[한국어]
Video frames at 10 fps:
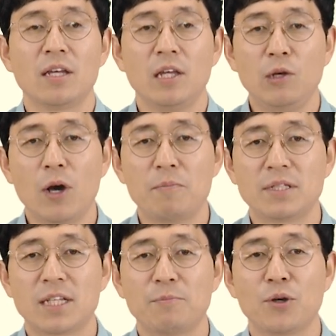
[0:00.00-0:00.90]
이와
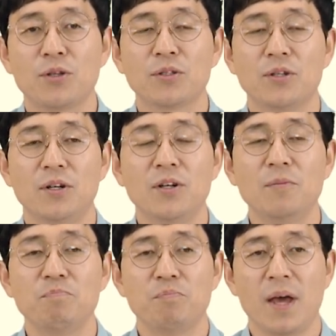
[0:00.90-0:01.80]
비슷한
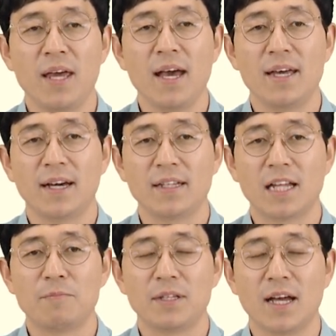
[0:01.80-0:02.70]
표현으로 may I가
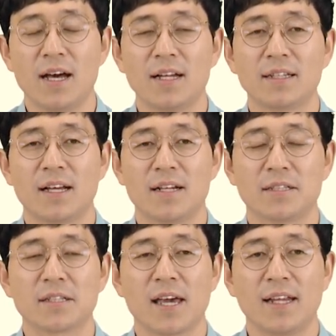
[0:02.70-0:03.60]
있답니다.
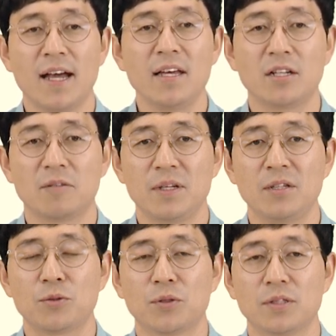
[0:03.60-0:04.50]
따라서 can I come
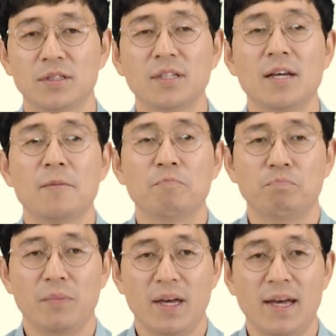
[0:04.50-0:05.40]
in 또는
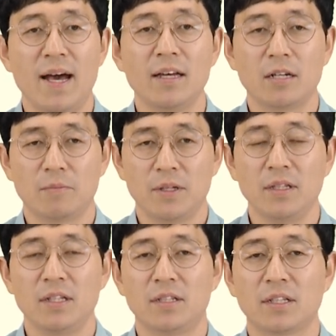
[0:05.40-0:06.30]
May I come
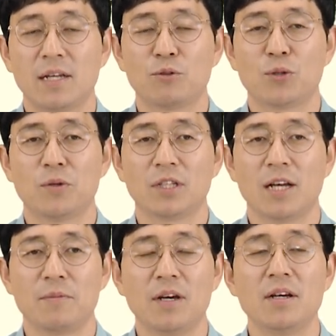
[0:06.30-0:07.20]
in? 이렇게
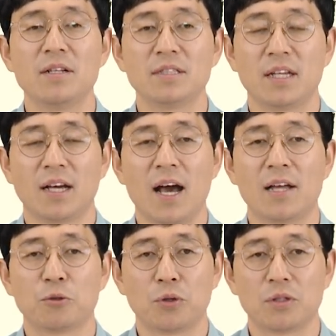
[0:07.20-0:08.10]
물어본다면 제가
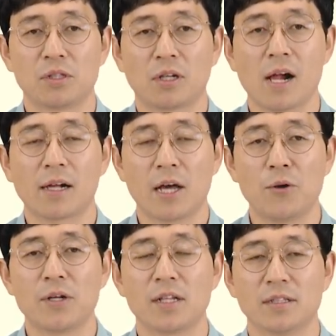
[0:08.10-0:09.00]
안으로
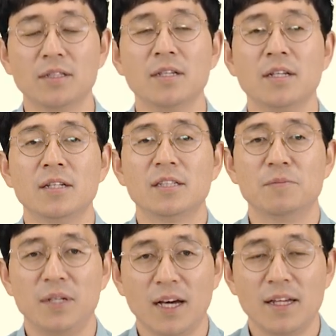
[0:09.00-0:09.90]
들어갈까요? 라는
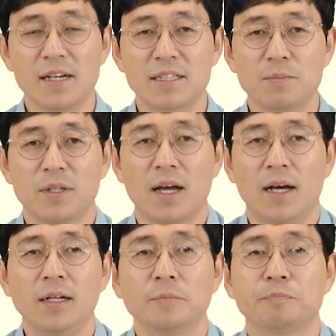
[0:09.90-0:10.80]
의미가 되겠습니다.